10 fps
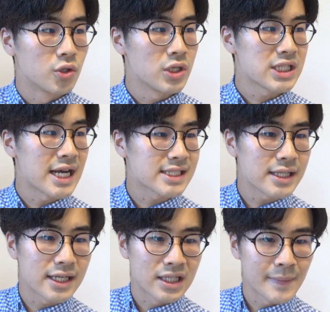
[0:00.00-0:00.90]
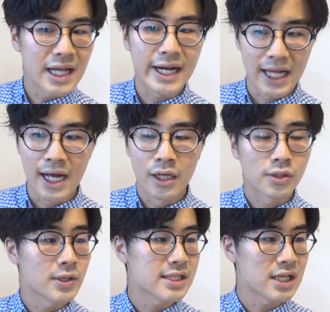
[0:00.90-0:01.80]
土日挟んだらダメだから、
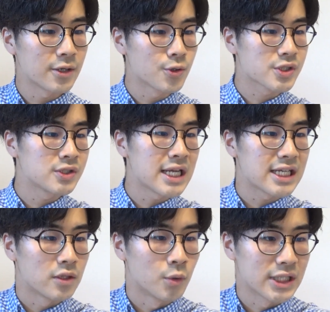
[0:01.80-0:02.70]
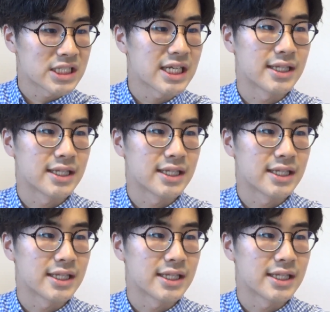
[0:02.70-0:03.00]
とりあえずあの、少ないけどもう出しちゃっ